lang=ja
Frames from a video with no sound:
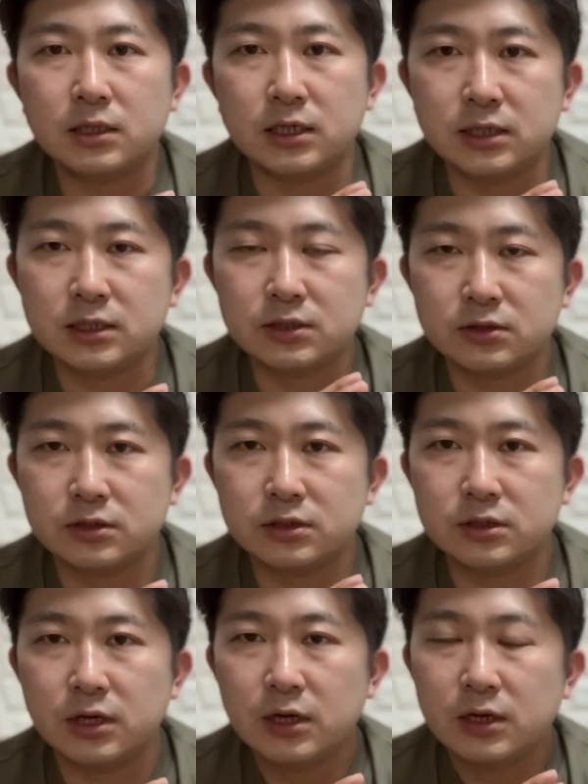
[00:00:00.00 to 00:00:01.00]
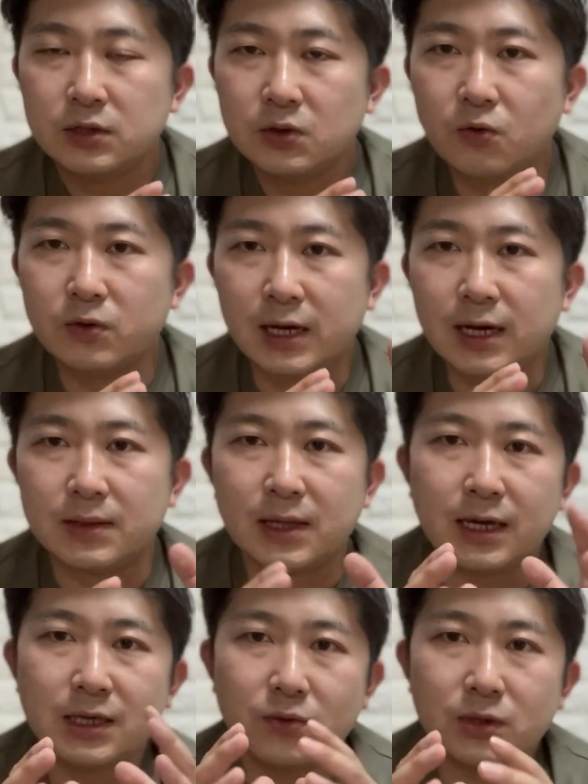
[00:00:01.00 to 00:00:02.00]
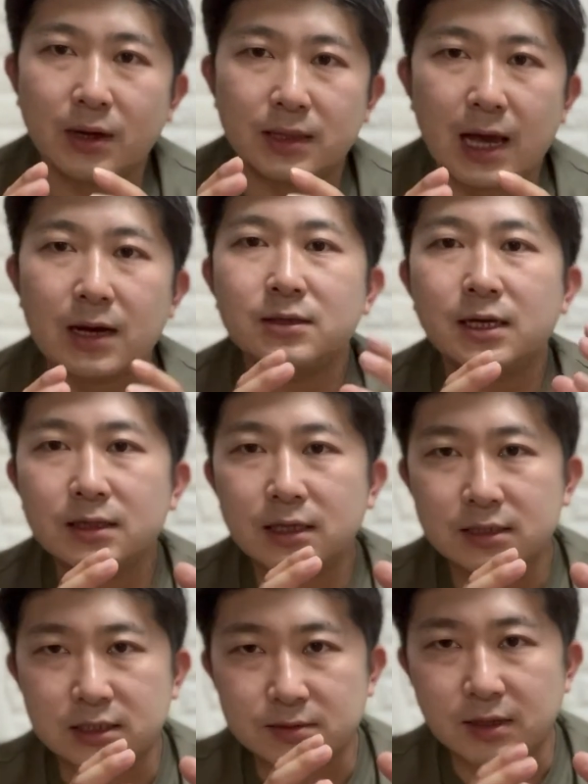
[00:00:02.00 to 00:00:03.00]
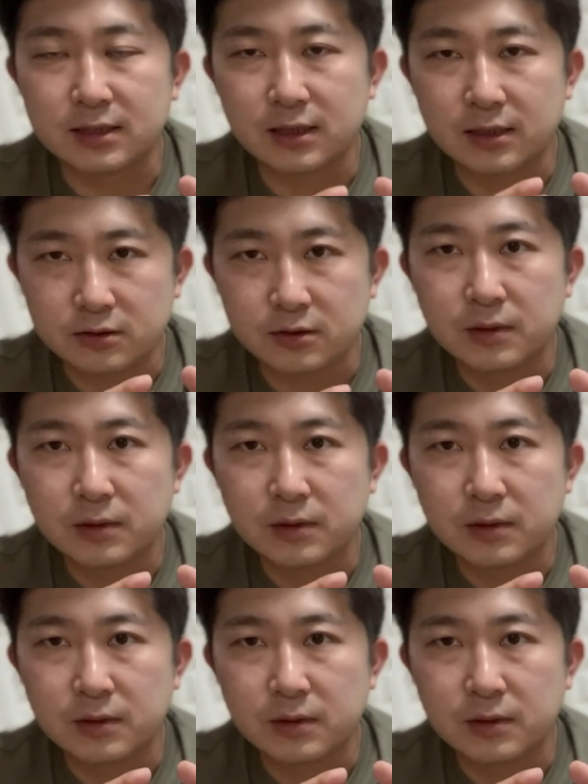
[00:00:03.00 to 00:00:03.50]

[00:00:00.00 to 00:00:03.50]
気にするような内容ではなくなってきてしまっている。